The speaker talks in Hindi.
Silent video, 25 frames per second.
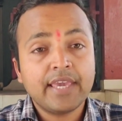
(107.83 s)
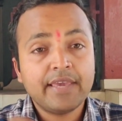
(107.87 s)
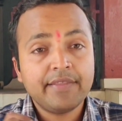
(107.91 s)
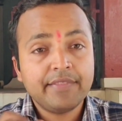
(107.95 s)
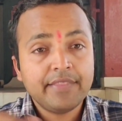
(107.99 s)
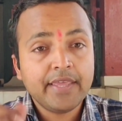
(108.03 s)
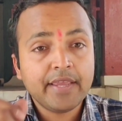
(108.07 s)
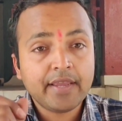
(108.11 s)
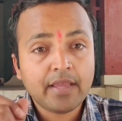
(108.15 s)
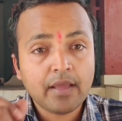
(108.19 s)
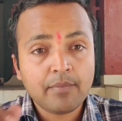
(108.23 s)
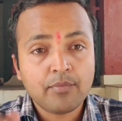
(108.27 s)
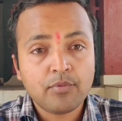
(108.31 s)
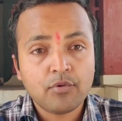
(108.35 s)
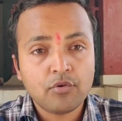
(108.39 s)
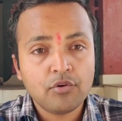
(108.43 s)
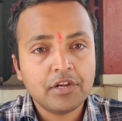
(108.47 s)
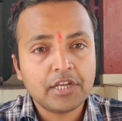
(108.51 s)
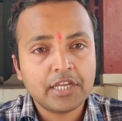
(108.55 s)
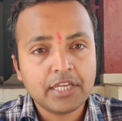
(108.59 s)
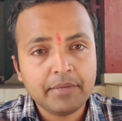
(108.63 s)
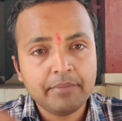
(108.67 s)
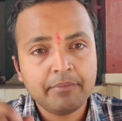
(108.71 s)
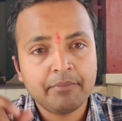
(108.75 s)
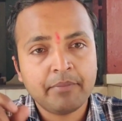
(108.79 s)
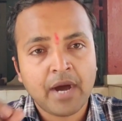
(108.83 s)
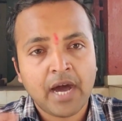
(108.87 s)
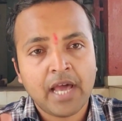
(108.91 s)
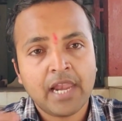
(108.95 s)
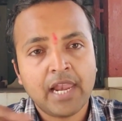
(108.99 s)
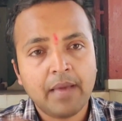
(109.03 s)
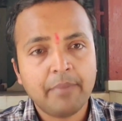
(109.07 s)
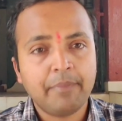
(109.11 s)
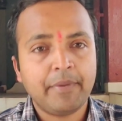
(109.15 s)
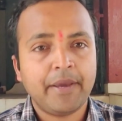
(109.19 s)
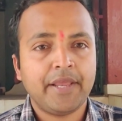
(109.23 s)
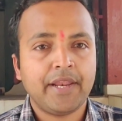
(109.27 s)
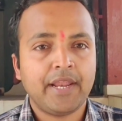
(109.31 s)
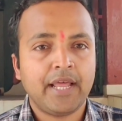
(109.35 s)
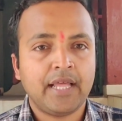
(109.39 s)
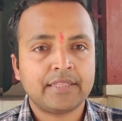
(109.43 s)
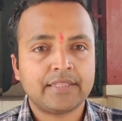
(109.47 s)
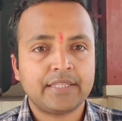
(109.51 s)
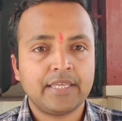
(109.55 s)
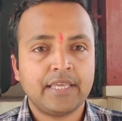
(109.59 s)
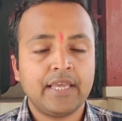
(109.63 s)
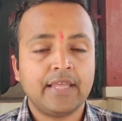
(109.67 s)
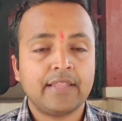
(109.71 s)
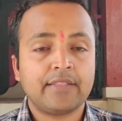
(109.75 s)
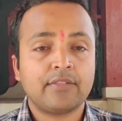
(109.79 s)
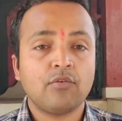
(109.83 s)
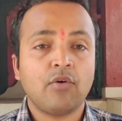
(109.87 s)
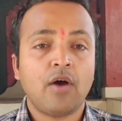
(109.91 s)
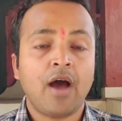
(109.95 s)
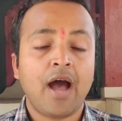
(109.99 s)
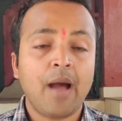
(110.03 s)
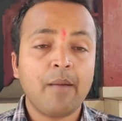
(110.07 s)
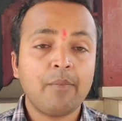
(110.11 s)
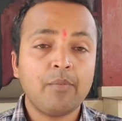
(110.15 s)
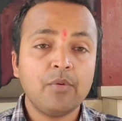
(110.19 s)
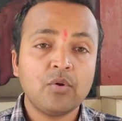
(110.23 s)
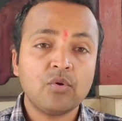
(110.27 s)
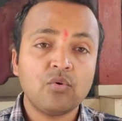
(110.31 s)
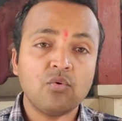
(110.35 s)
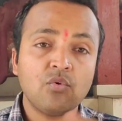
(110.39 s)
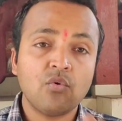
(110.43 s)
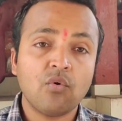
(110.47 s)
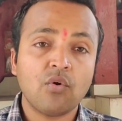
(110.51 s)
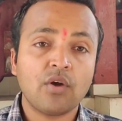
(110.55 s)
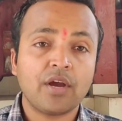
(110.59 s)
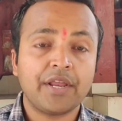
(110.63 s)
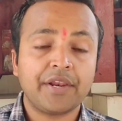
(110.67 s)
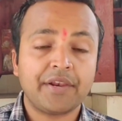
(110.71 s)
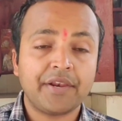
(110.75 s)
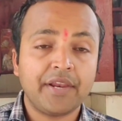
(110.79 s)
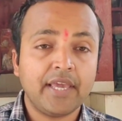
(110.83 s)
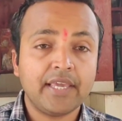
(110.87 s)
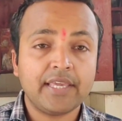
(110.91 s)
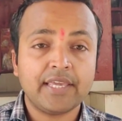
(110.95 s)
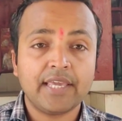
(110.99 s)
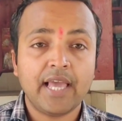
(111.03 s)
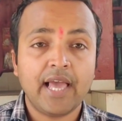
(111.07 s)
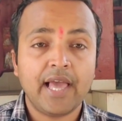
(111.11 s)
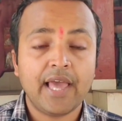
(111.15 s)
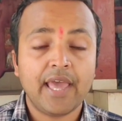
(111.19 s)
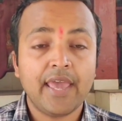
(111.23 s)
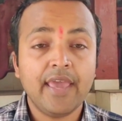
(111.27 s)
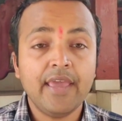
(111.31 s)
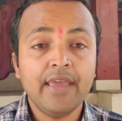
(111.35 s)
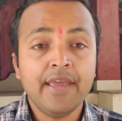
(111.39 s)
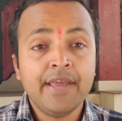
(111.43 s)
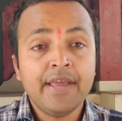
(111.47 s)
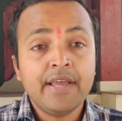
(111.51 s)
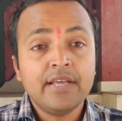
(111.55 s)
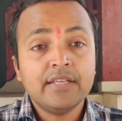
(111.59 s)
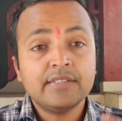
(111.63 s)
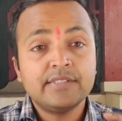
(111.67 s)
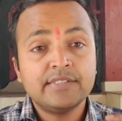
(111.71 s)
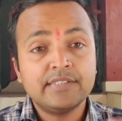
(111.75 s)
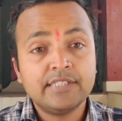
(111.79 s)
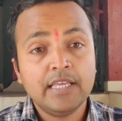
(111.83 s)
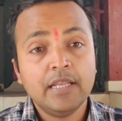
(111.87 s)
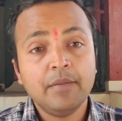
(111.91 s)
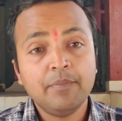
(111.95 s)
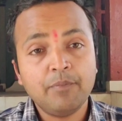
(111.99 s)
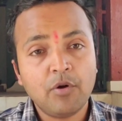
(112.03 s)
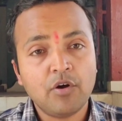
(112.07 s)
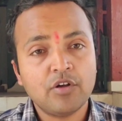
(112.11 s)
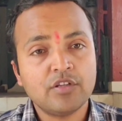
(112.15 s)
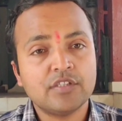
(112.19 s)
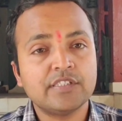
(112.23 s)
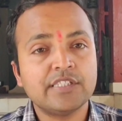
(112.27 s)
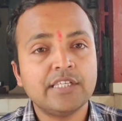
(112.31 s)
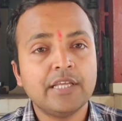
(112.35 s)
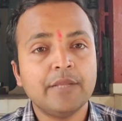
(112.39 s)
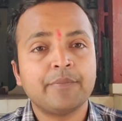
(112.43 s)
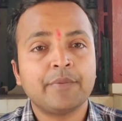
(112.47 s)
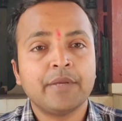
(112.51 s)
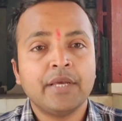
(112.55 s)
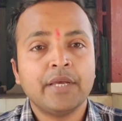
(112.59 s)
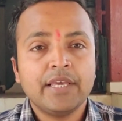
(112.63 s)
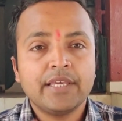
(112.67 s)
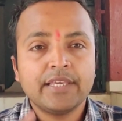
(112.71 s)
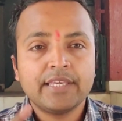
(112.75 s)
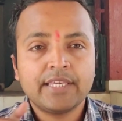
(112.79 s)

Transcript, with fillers: गेंदे का फूल की माला पहनाते हैं तो आप लोगों को करना क्या है सिर्फ और सिर्फ